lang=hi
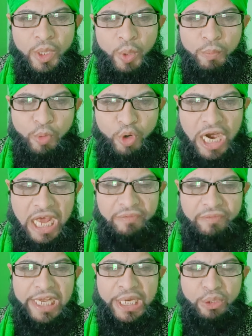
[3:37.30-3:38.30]
बुखार
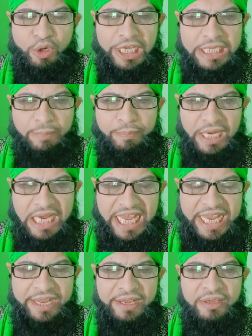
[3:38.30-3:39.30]
वाले को लिख के
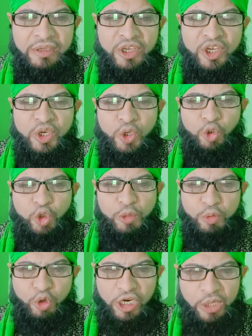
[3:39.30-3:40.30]
पिलाए तो
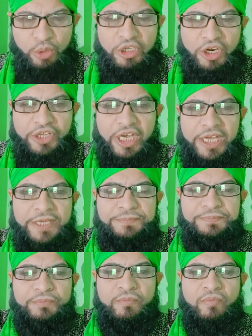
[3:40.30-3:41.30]
बुखार उतर जाए
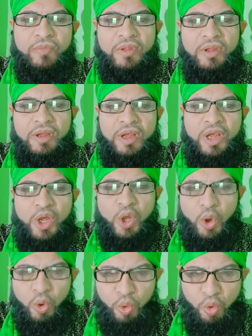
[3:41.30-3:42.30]

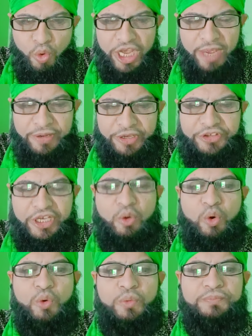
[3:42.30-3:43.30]
गूंगे बच्चे
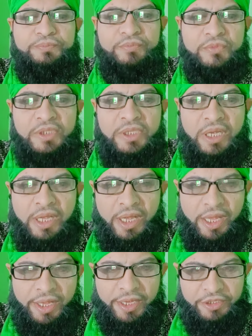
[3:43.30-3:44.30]
को
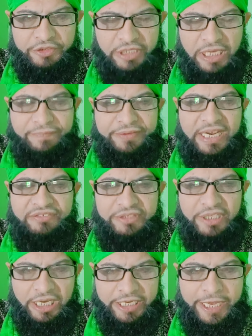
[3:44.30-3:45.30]
ज़ाफ़रान से
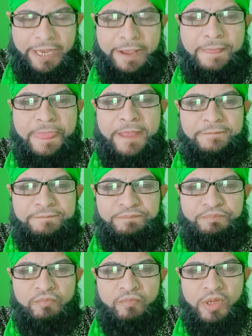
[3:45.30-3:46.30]
लिखे
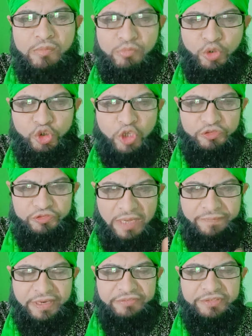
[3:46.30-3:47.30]
मुश्क और
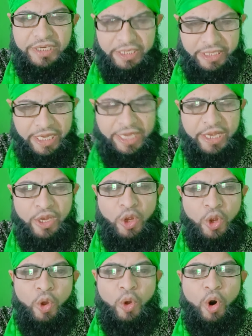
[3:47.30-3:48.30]
ज़ाफ़रान से लिखे
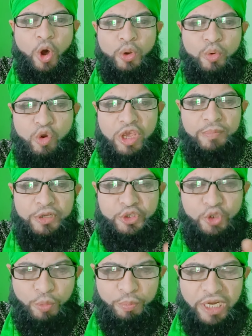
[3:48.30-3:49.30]
और गूंगे
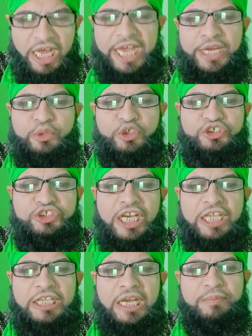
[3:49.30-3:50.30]
बच्चे को पिलाए तो
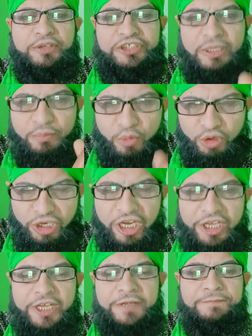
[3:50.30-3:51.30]
इन ताला बच्चा बोलने लगे